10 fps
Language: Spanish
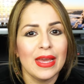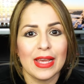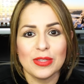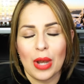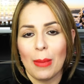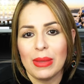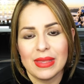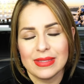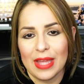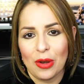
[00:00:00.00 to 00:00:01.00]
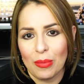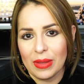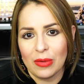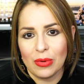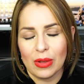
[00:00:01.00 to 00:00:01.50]
que solamente esté a
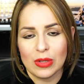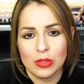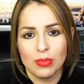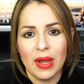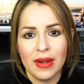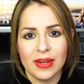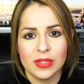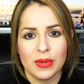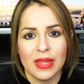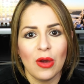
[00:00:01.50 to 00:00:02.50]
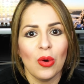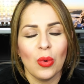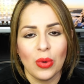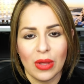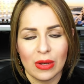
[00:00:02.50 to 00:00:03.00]
nombre de uno de los partners, ¿verdad? O
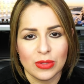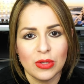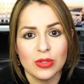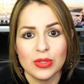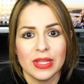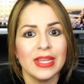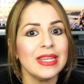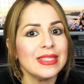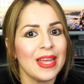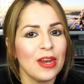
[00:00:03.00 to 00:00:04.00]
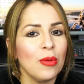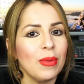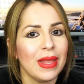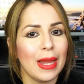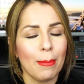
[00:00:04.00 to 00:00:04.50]
uno de los socios. Tiene que estar a
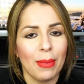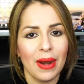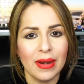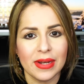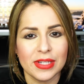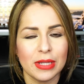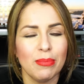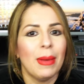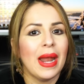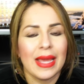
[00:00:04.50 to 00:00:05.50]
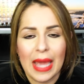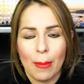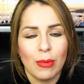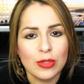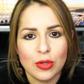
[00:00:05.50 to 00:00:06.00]
nombre de la partnership para que
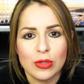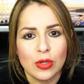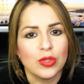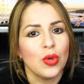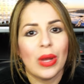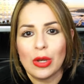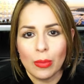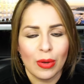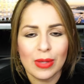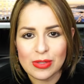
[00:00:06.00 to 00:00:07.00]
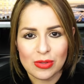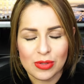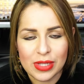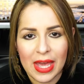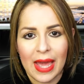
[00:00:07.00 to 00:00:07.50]
ambos socios o el número de
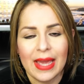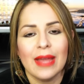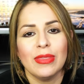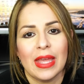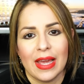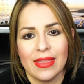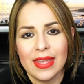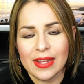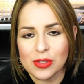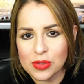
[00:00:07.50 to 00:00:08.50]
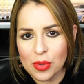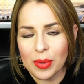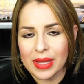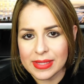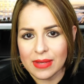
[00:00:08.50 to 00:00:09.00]
socios que haya tengan derecho
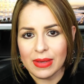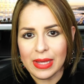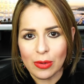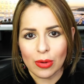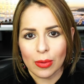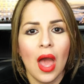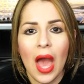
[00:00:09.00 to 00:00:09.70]
sobre ese vehículo.